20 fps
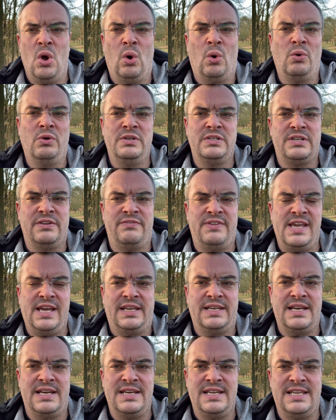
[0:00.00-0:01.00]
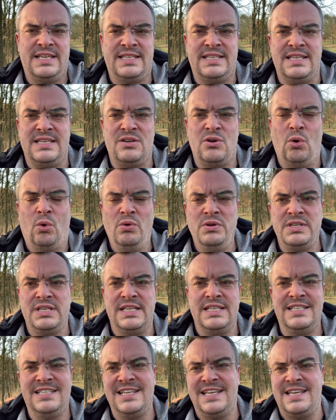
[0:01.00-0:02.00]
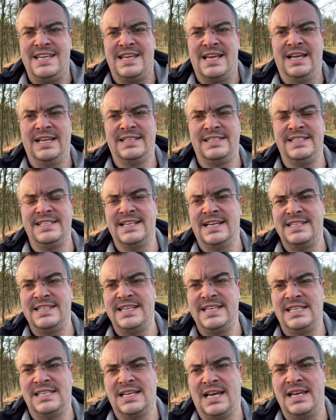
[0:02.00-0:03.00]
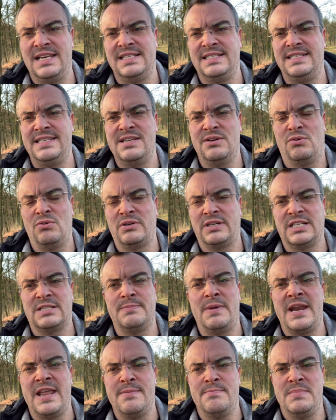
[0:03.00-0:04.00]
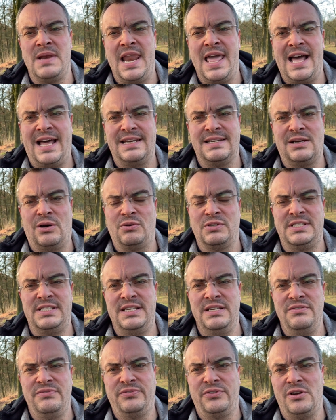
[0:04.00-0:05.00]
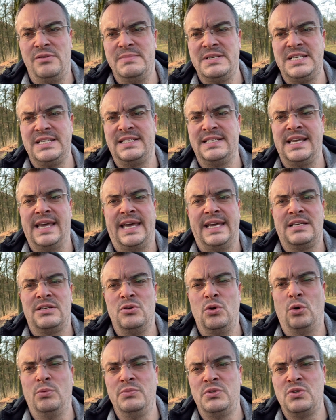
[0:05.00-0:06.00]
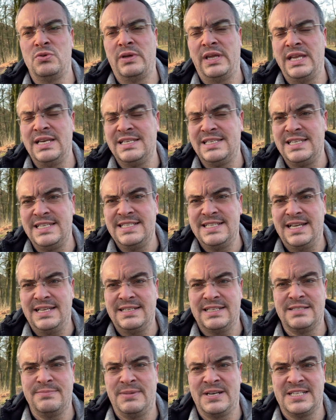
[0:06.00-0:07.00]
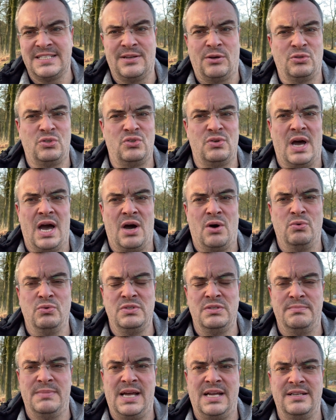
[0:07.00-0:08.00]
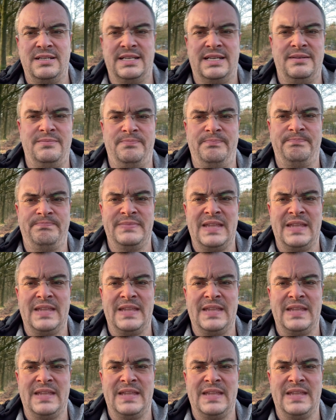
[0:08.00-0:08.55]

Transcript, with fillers: Und wäre denn nicht die Grundidee dieser Digitalisierung, dass man eben lernt, auch sinnvoll mit diesen Geräten umzugehen, dieser, dass man das auch zu Hause machen kann?